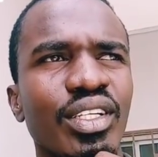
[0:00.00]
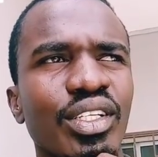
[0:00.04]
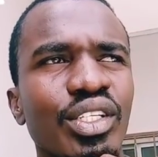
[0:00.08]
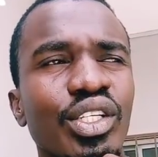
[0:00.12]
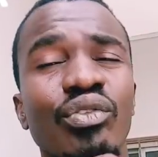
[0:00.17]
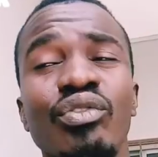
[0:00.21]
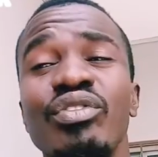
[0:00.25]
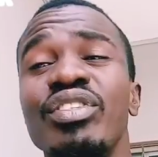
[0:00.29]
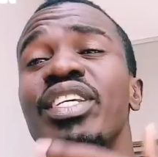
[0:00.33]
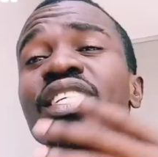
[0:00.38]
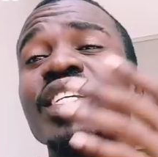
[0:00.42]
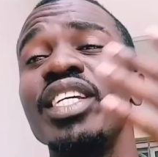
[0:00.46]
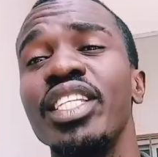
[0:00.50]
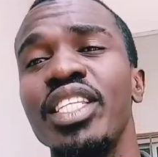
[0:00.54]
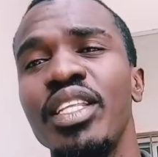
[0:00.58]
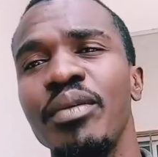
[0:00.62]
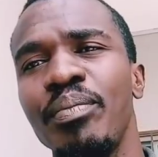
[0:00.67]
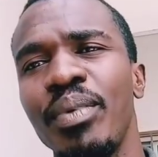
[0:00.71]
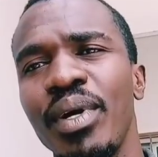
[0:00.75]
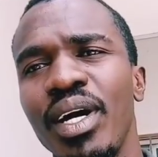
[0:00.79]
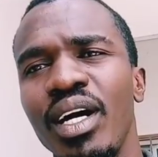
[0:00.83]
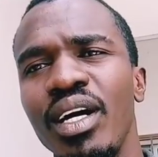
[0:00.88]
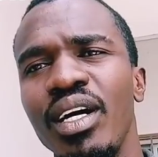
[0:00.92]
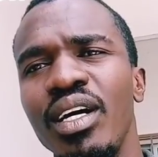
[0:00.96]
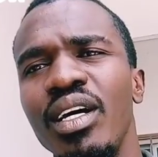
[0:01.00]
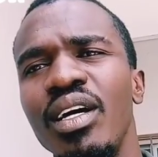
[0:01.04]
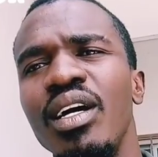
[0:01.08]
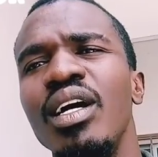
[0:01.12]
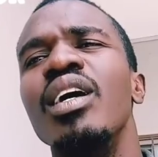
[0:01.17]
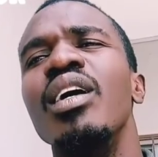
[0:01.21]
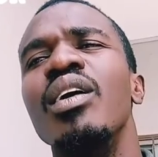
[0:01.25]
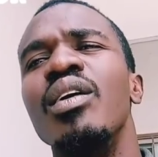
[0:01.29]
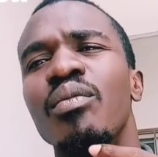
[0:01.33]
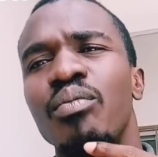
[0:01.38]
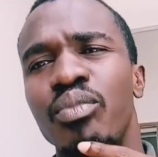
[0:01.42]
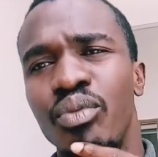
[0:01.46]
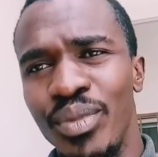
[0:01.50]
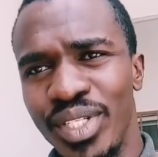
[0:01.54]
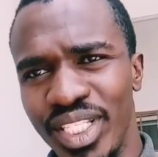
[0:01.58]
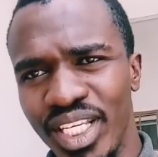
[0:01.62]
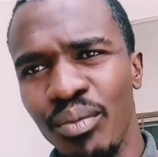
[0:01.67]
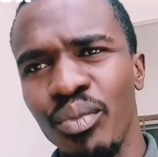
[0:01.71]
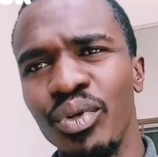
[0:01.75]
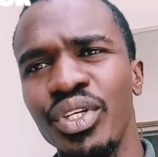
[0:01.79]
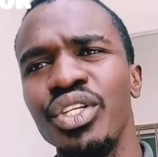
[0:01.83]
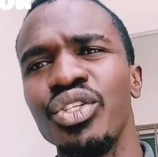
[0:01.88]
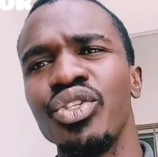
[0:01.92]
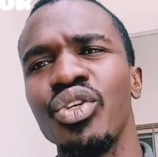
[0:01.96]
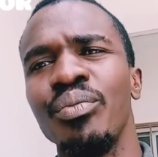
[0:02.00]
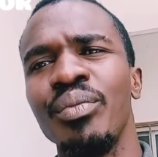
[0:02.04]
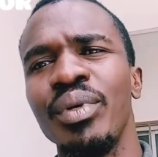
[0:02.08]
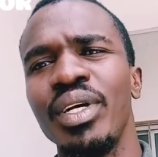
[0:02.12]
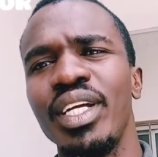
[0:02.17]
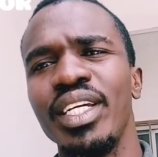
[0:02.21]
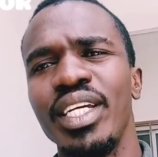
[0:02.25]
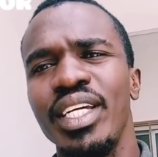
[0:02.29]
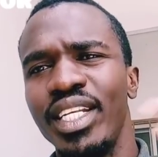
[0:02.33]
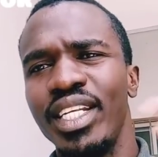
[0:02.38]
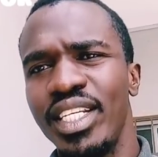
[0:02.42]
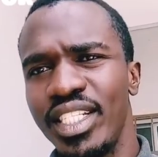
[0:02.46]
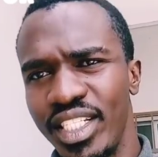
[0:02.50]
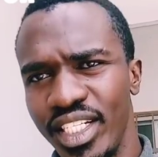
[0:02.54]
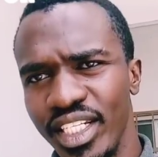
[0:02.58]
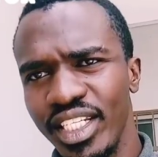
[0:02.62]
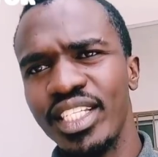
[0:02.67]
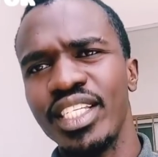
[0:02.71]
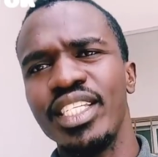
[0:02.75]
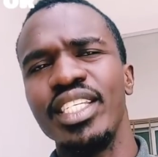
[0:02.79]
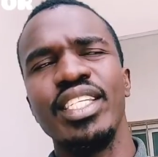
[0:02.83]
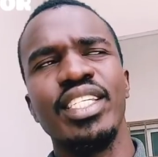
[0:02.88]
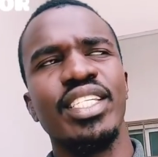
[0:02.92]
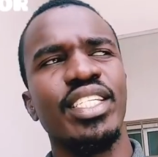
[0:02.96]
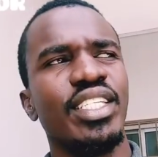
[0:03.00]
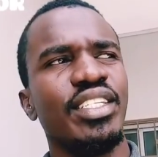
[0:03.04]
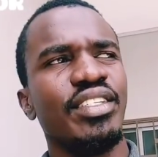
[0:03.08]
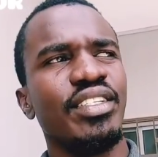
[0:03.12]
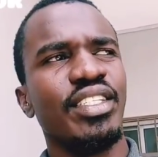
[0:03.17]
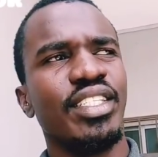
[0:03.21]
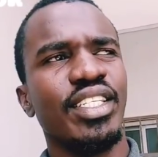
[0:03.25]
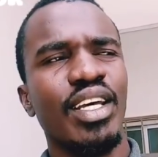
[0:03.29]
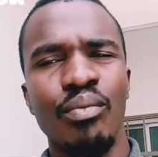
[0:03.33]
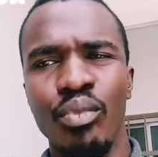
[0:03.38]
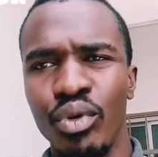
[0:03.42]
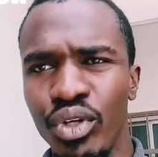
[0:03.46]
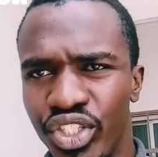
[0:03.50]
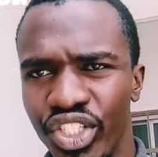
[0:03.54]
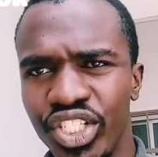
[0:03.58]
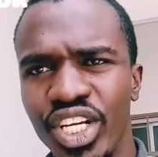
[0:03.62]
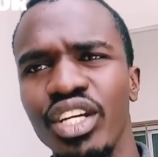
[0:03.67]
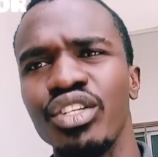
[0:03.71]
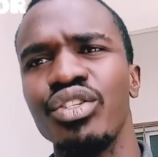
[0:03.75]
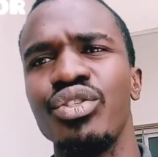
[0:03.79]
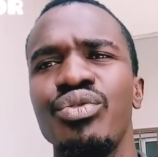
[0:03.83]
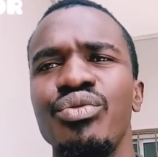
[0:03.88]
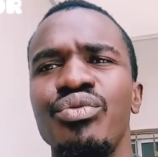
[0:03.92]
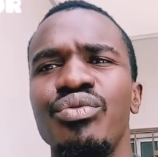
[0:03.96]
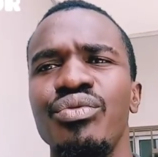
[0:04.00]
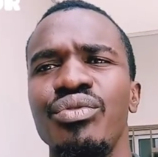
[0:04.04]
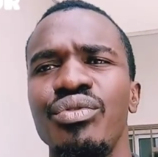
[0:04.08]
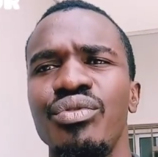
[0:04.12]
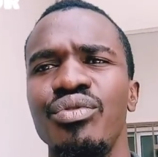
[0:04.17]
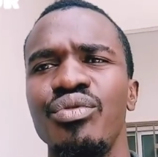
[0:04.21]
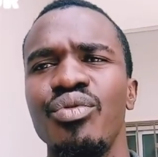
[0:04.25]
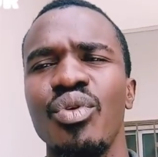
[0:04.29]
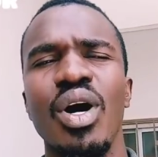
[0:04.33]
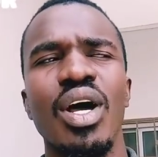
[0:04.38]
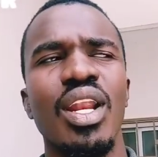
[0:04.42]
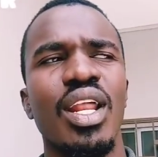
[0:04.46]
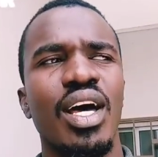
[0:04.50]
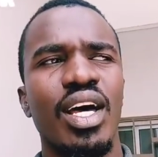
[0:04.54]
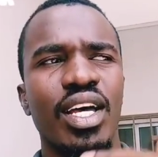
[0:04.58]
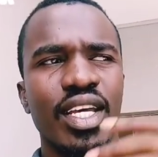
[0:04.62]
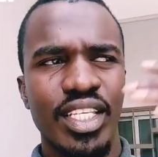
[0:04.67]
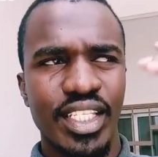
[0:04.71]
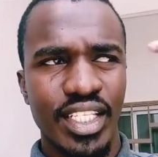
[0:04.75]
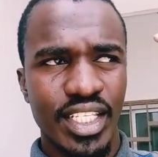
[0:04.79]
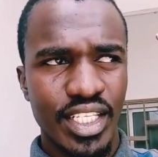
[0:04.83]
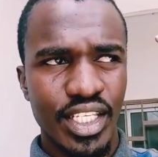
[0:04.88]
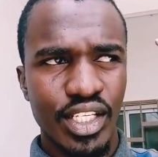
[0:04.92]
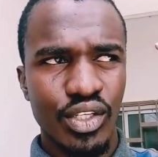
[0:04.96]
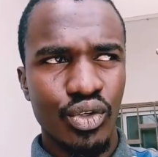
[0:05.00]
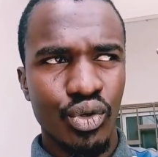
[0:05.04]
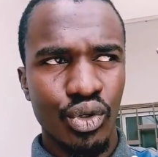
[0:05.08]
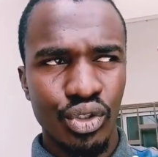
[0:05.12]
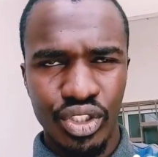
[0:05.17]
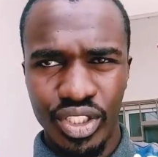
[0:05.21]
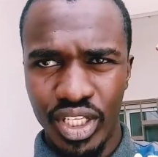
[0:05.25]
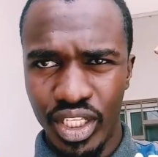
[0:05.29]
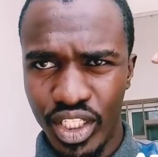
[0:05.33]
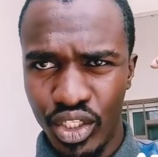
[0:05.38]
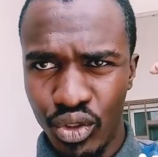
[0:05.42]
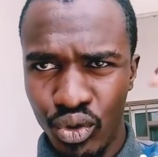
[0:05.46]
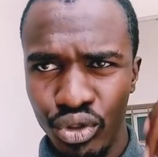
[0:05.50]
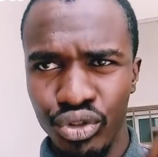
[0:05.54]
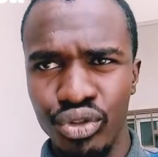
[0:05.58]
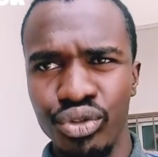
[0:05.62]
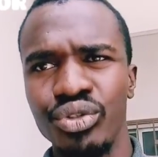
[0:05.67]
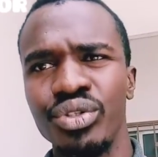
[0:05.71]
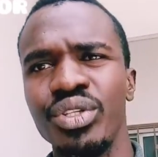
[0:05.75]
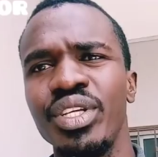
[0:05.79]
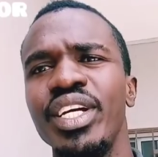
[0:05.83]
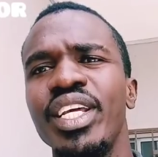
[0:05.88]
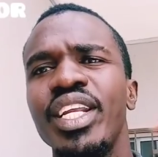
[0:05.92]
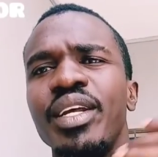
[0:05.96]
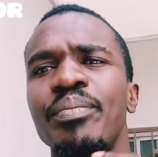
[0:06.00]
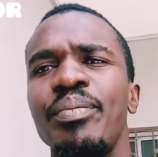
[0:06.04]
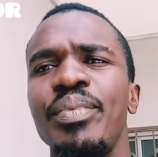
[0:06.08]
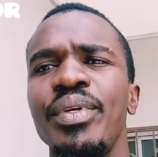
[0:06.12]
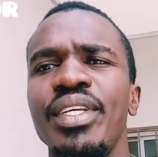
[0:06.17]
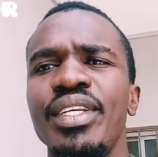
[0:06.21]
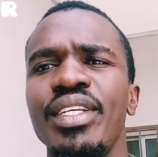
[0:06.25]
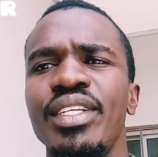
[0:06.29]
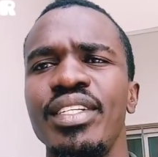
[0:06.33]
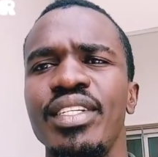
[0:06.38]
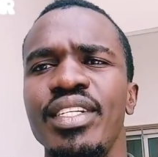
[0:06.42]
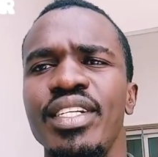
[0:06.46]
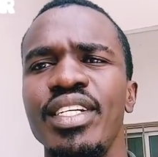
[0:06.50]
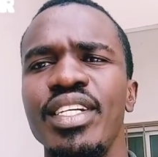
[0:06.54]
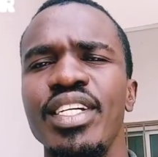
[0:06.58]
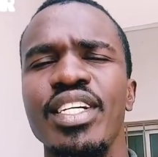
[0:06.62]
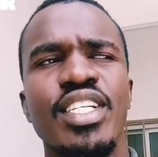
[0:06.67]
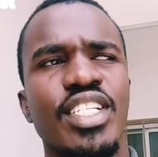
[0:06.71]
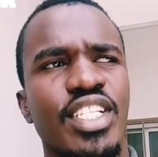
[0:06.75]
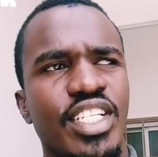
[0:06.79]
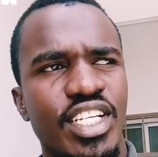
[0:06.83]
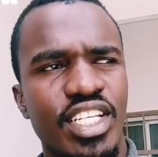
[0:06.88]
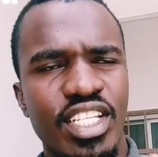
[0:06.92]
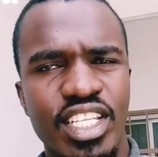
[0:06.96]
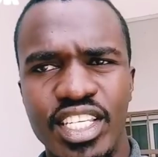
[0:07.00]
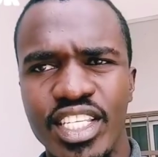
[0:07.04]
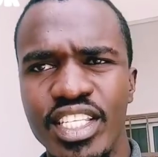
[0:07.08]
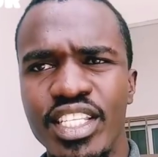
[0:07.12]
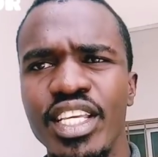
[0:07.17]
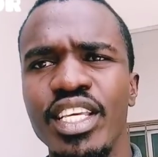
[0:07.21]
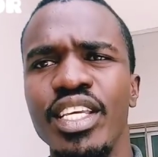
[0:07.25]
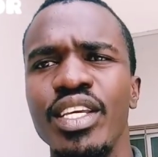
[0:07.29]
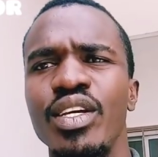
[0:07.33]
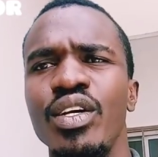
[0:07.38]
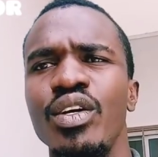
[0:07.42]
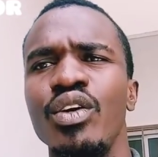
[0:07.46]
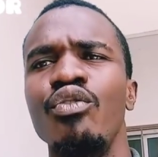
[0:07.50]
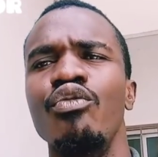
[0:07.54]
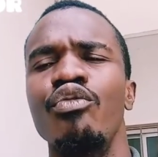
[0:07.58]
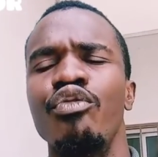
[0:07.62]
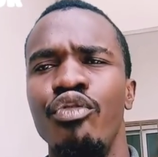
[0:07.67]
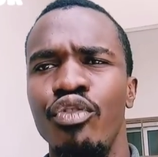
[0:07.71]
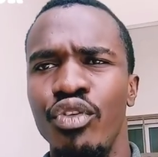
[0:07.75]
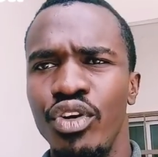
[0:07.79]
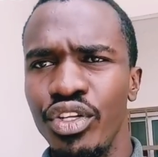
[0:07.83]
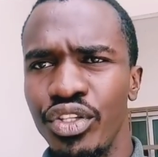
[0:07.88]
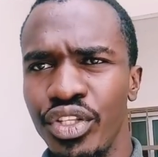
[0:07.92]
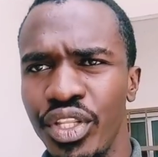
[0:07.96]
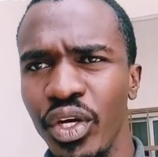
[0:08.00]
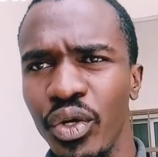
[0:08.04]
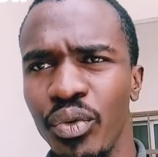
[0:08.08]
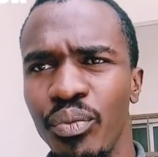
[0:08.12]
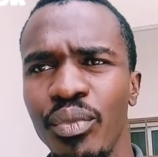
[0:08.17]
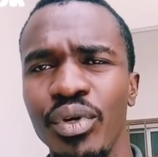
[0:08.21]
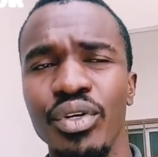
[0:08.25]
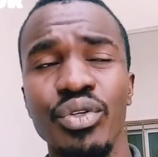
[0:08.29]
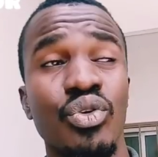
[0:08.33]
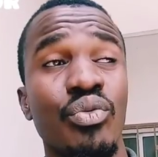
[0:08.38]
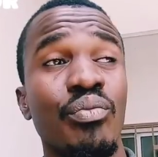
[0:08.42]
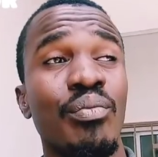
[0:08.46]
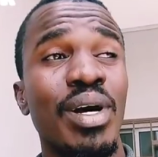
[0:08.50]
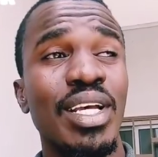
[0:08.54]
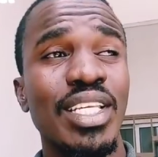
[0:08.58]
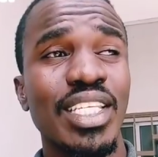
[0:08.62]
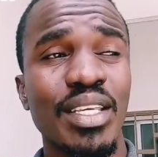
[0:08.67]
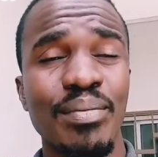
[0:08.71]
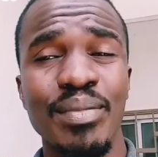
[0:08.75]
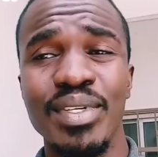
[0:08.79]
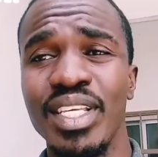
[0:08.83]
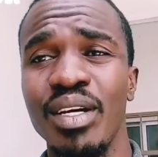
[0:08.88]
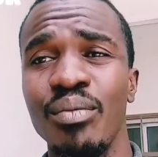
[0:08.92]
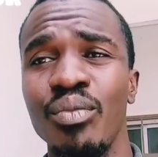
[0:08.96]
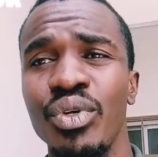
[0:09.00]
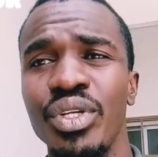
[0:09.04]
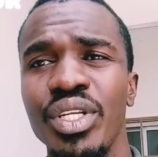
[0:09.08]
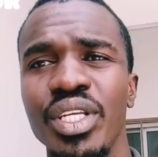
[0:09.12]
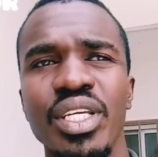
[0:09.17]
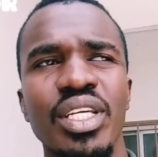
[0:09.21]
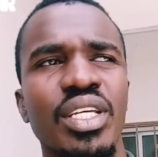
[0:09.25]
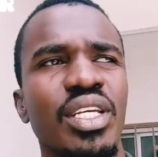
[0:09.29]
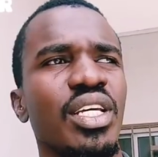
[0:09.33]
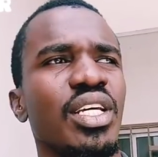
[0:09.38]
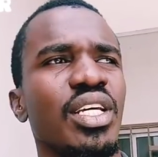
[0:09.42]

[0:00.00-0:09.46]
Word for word: Ne vous inquiétez pas. Pour mes abonnés, il y a des gens qui s'abonnent chaque jour. Voilà, ils, continuent de grimper. J'ai décidé volontairement de masquer mes abonnés.